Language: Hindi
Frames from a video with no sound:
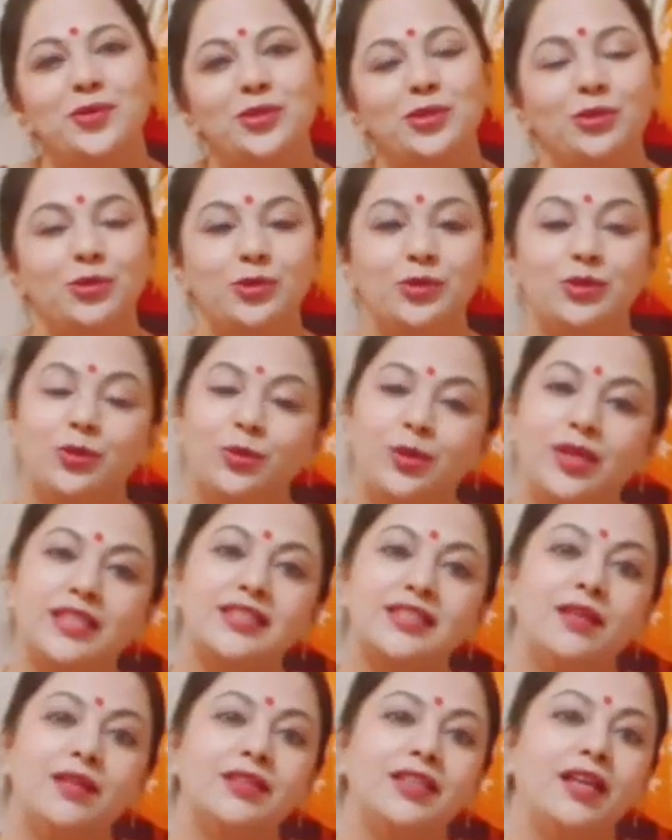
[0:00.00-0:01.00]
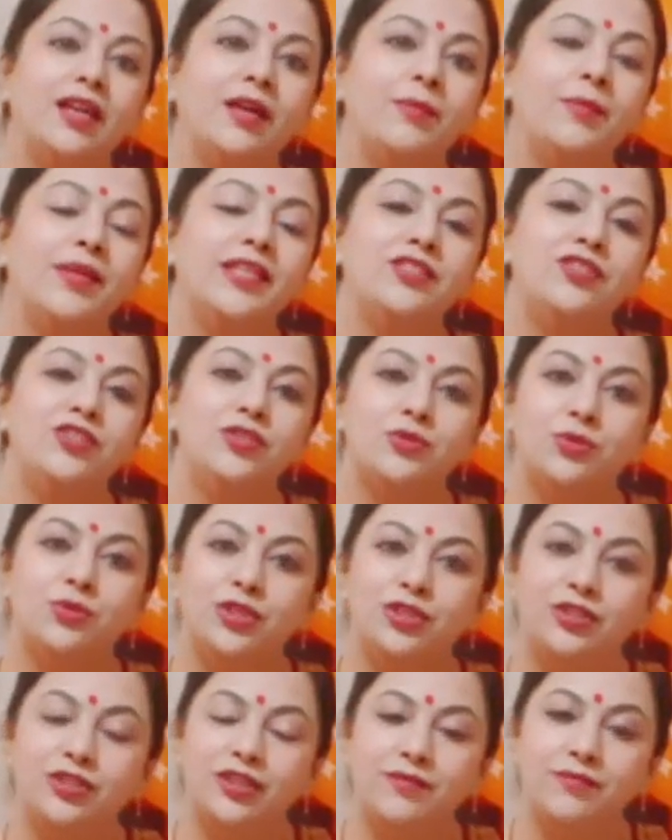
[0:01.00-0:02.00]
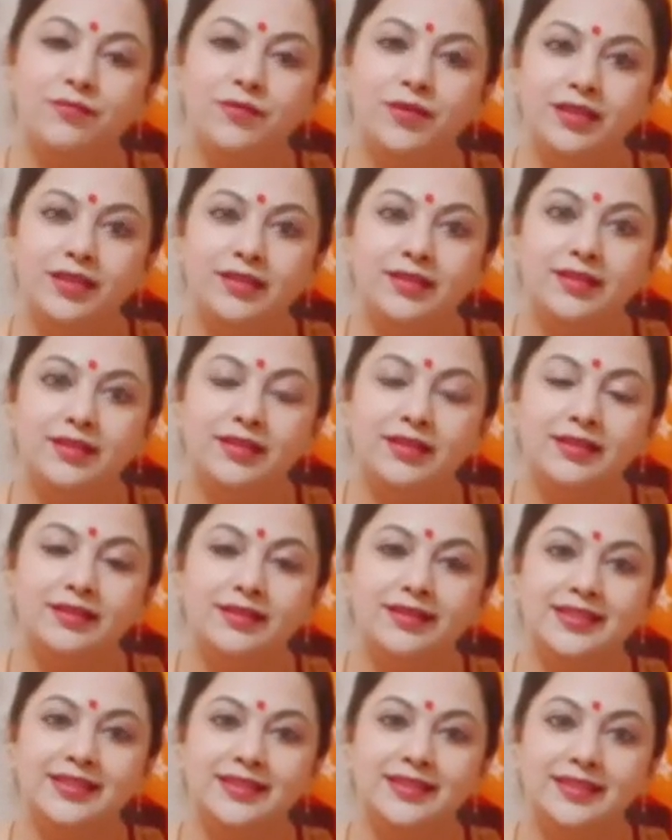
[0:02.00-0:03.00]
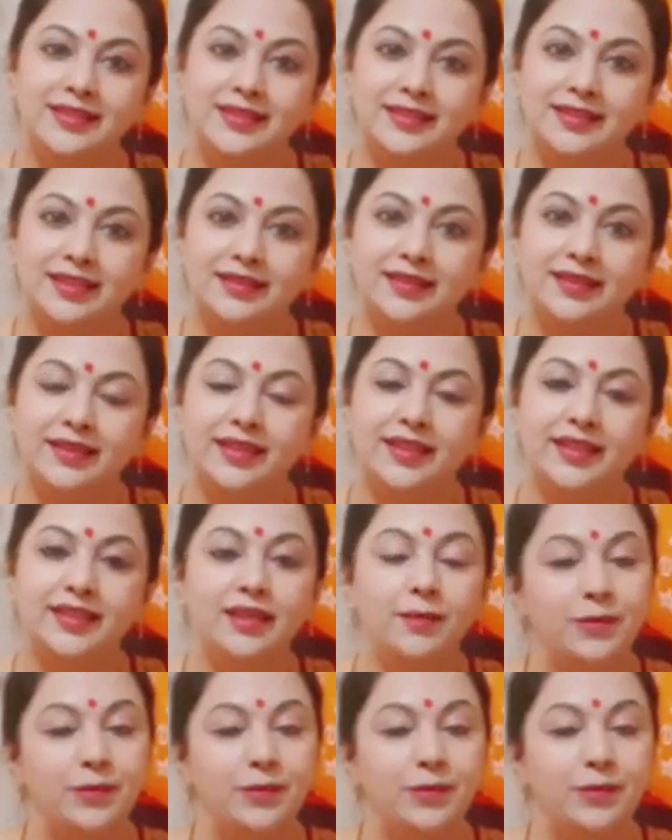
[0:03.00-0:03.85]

तो थोड़ा सा धार्मिक चीज़ों की तरफ रिजल्ट ज़्यादा रहेगा